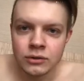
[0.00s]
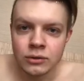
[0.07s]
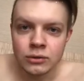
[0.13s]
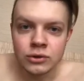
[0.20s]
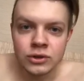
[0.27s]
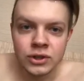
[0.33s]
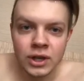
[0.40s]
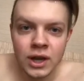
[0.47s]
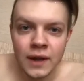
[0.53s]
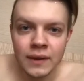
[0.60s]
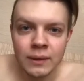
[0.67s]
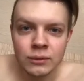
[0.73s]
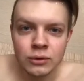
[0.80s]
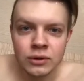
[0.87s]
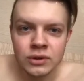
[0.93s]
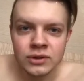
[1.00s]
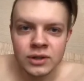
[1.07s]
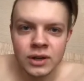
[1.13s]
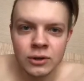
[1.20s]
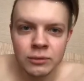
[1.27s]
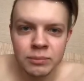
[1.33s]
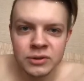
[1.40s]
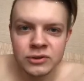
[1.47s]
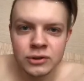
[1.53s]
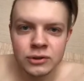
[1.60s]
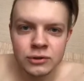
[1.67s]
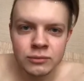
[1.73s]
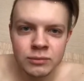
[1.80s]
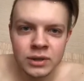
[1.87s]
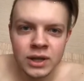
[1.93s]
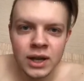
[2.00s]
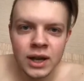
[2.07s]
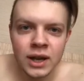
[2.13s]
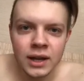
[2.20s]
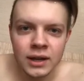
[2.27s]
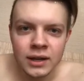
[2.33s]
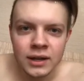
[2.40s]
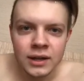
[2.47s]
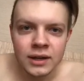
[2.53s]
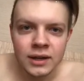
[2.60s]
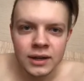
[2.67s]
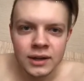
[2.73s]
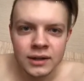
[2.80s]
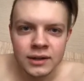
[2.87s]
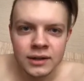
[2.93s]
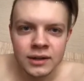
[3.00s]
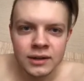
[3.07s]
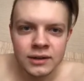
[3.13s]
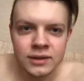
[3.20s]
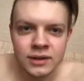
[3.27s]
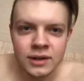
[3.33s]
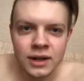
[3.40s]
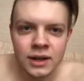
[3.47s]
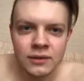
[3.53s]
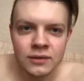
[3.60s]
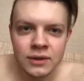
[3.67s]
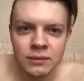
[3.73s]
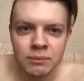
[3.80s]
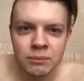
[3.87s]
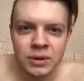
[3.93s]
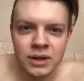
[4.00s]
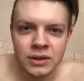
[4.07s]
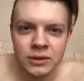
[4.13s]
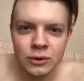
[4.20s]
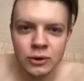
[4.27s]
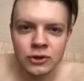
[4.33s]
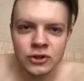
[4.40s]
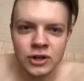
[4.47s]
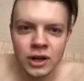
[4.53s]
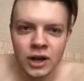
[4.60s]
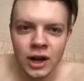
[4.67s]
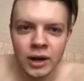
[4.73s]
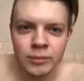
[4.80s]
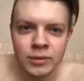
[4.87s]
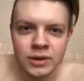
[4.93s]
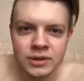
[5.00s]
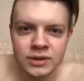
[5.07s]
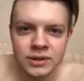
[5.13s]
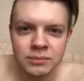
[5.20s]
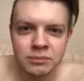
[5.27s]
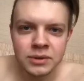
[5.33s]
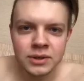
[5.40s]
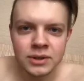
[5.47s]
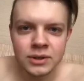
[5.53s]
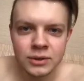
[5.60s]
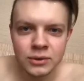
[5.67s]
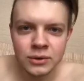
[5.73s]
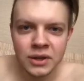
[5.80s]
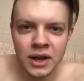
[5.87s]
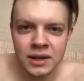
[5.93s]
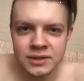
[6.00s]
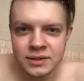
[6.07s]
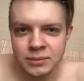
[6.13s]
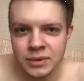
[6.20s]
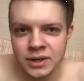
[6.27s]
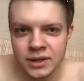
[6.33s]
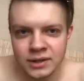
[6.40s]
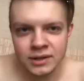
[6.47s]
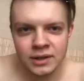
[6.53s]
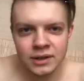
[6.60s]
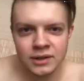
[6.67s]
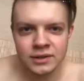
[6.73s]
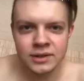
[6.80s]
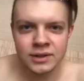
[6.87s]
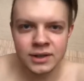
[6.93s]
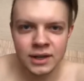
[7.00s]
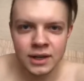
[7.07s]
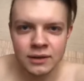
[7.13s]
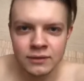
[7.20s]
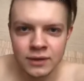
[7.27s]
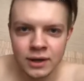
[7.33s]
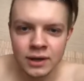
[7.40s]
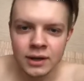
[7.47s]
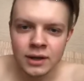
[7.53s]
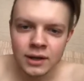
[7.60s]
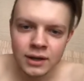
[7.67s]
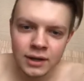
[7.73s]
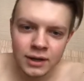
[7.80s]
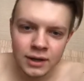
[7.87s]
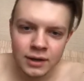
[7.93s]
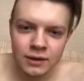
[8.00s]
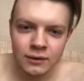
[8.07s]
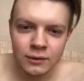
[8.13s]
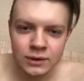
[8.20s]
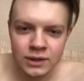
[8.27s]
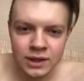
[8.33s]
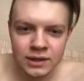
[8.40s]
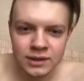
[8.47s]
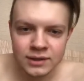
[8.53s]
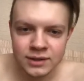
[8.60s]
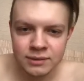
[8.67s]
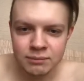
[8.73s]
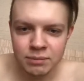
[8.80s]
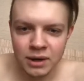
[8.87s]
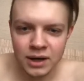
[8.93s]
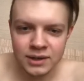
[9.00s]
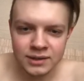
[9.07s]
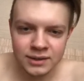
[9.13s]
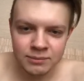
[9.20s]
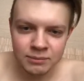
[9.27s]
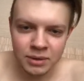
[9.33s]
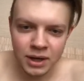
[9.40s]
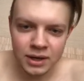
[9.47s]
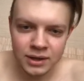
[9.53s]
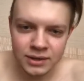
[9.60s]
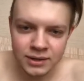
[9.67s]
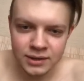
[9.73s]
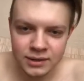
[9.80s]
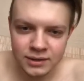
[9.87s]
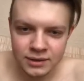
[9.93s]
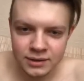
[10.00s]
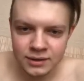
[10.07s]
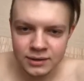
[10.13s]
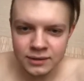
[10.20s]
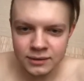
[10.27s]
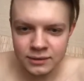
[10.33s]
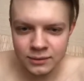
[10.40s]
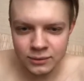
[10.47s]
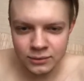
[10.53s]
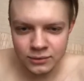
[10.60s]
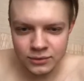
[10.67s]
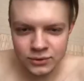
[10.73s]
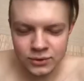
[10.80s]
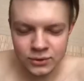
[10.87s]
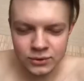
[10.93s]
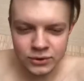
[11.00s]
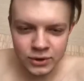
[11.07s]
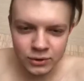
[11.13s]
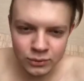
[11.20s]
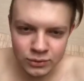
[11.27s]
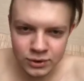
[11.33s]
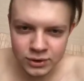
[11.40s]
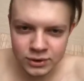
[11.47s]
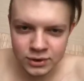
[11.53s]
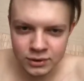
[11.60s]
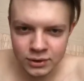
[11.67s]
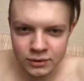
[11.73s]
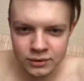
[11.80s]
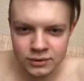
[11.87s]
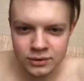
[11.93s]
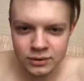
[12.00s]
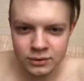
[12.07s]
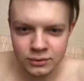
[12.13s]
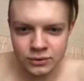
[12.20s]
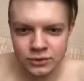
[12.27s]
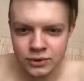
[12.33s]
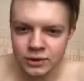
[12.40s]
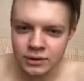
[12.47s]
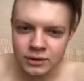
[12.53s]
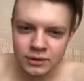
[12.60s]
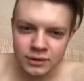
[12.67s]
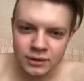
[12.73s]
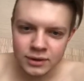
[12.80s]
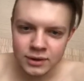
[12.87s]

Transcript: Друзья, нам кто-то скинул 500 рублей. Екатерина Сергеевна Б. Аб разъеби. Нихуя себе, Екатерина Сергеевна. Вот это симпа, симпа летит. Уже утро становится лучше.